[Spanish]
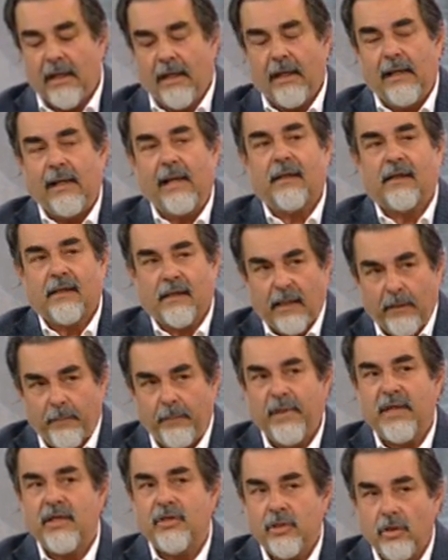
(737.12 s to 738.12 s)
la
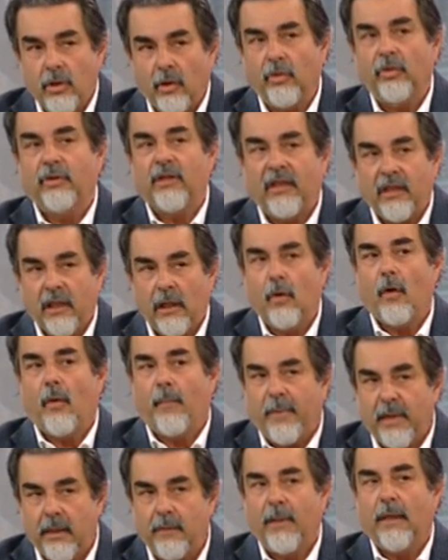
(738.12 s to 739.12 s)
represión desde los
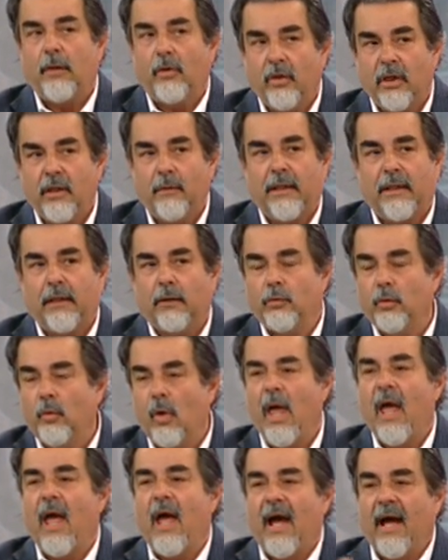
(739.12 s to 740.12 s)
primeros niveles.
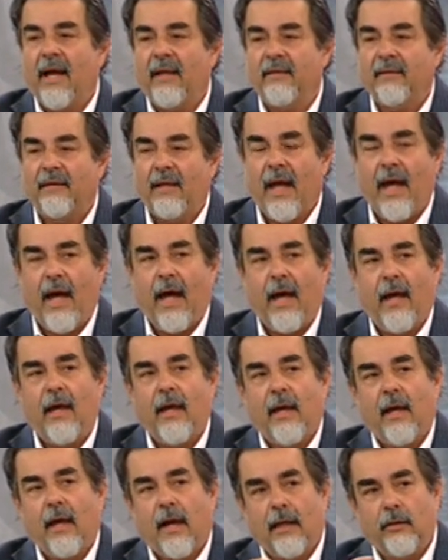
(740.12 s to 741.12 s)
Tú
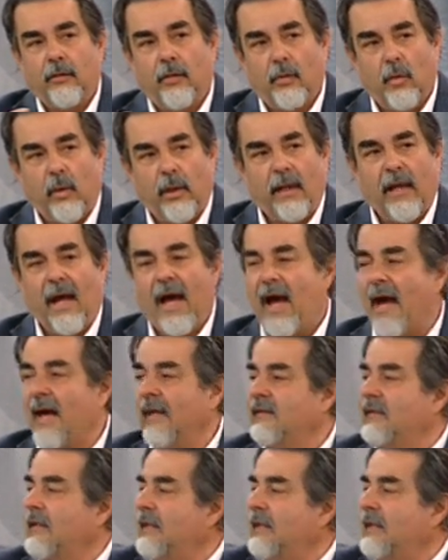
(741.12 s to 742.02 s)
anda a Noruega a